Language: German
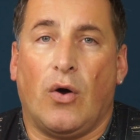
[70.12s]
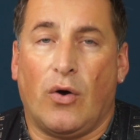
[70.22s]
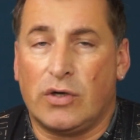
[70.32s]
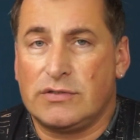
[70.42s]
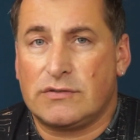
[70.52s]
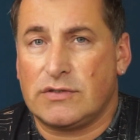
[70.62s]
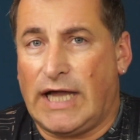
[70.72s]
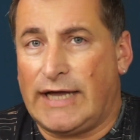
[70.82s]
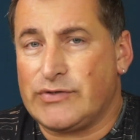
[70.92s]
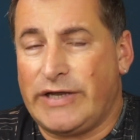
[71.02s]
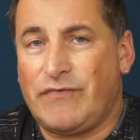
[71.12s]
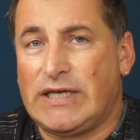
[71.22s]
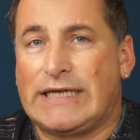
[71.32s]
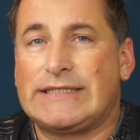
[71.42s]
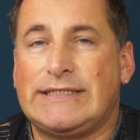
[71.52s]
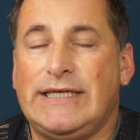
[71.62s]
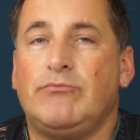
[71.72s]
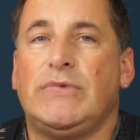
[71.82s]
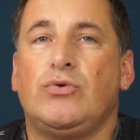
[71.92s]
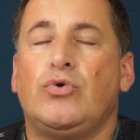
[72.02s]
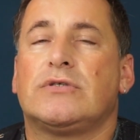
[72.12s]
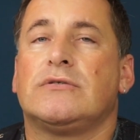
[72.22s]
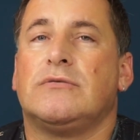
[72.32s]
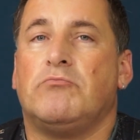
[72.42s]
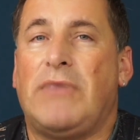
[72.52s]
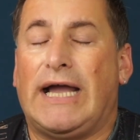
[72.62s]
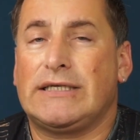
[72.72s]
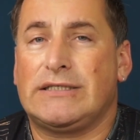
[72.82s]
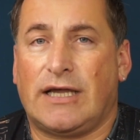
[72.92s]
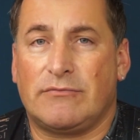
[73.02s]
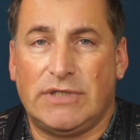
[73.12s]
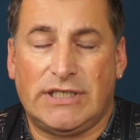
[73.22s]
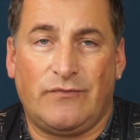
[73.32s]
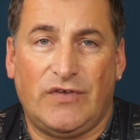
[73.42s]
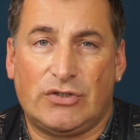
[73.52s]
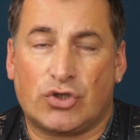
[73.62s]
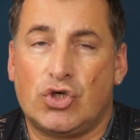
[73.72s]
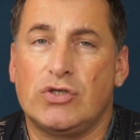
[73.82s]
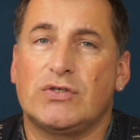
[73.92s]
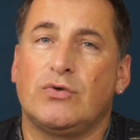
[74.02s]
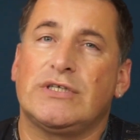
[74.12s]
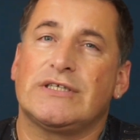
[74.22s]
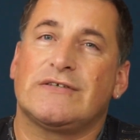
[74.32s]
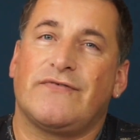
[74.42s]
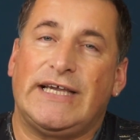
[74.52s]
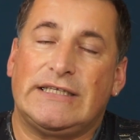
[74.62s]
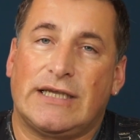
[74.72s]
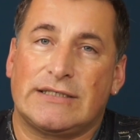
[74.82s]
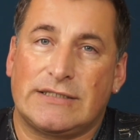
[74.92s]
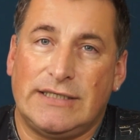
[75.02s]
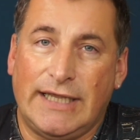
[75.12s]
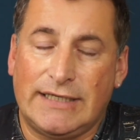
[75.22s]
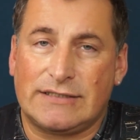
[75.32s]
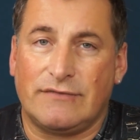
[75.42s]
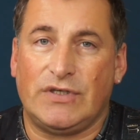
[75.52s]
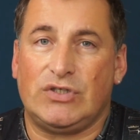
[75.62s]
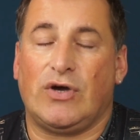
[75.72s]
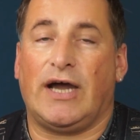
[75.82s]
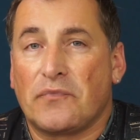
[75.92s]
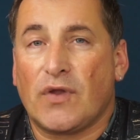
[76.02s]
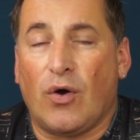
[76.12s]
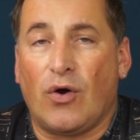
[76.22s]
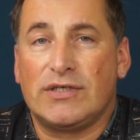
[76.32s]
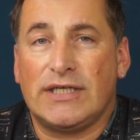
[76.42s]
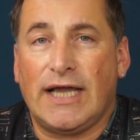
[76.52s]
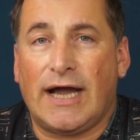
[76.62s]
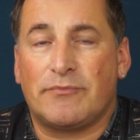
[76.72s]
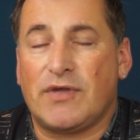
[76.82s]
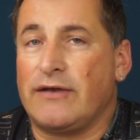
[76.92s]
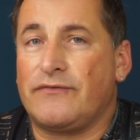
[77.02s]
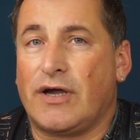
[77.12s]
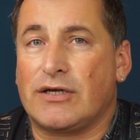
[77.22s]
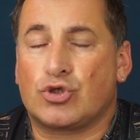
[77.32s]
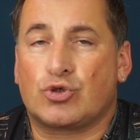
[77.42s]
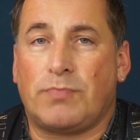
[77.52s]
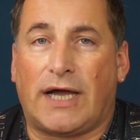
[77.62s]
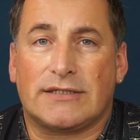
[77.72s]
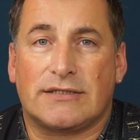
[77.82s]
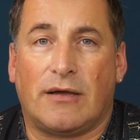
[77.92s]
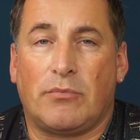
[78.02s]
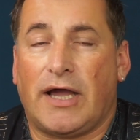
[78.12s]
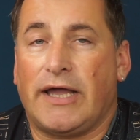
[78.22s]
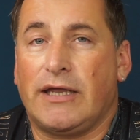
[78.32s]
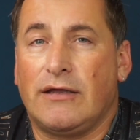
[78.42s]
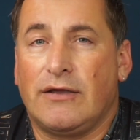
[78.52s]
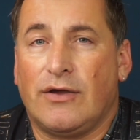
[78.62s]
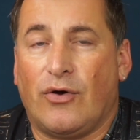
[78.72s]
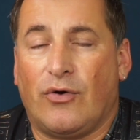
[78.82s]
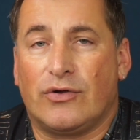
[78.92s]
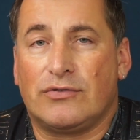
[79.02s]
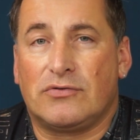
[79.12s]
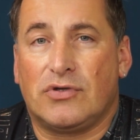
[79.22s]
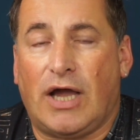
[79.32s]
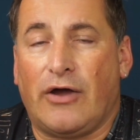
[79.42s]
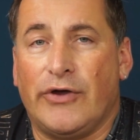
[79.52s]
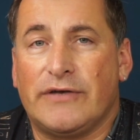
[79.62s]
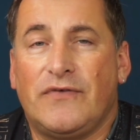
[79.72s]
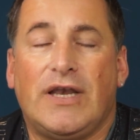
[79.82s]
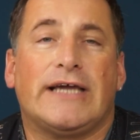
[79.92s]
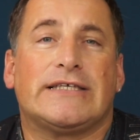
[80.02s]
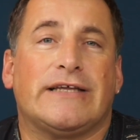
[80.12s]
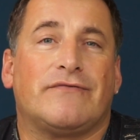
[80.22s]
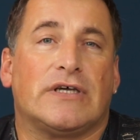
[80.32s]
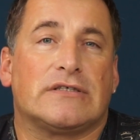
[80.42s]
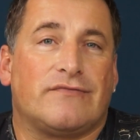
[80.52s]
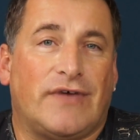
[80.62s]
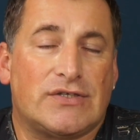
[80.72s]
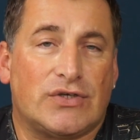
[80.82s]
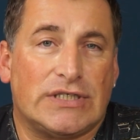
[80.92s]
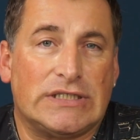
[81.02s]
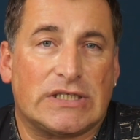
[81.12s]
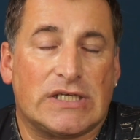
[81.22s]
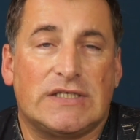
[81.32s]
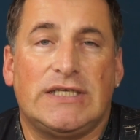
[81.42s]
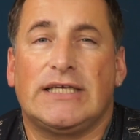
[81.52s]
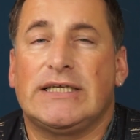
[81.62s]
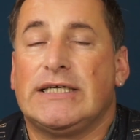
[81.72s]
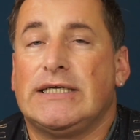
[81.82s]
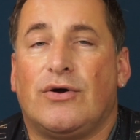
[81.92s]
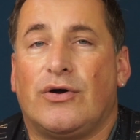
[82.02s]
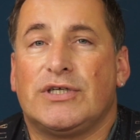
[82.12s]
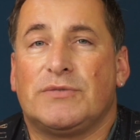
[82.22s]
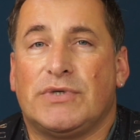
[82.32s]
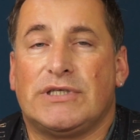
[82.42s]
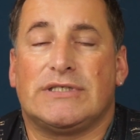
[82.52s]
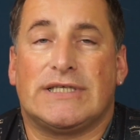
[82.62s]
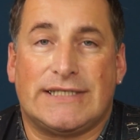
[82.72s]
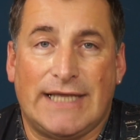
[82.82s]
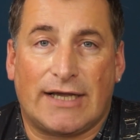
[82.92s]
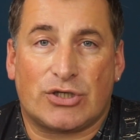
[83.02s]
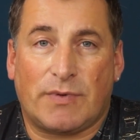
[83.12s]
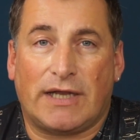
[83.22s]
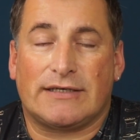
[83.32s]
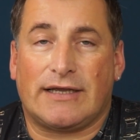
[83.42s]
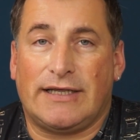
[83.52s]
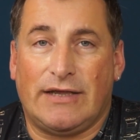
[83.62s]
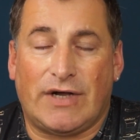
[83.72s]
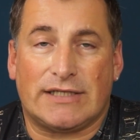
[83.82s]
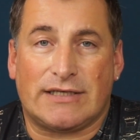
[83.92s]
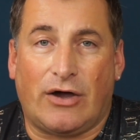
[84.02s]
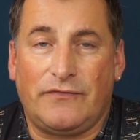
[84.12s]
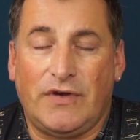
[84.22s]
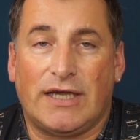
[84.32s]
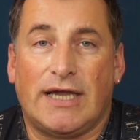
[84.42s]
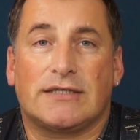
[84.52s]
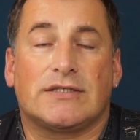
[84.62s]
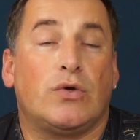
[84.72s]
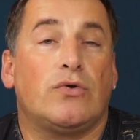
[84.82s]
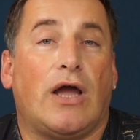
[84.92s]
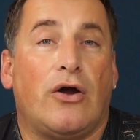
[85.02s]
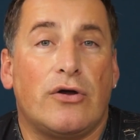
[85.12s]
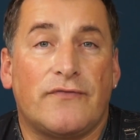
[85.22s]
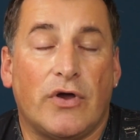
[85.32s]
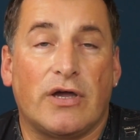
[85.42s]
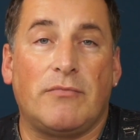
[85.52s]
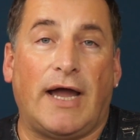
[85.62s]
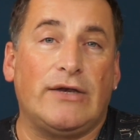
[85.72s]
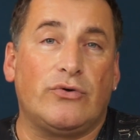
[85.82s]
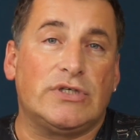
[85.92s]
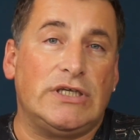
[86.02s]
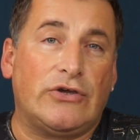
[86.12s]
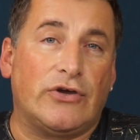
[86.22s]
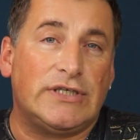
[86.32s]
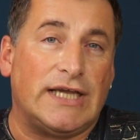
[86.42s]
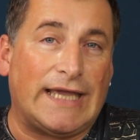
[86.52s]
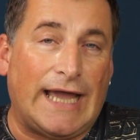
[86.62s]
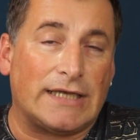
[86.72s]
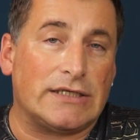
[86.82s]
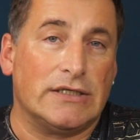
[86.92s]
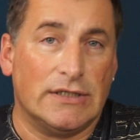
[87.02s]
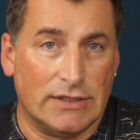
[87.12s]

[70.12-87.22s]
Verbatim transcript: und ja, so etwa nach zehn Minuten mache ich dann mit dem Video Schluss und es fängt das nächste Video an. Und ihr habt einfach Spaß dabei und ja, hört vielleicht etwas, was euch interessiert. Und ich bin sehr gespannt jeweils auf die Reaktion, auch auf eure Meinung. Die könnt ihr gerne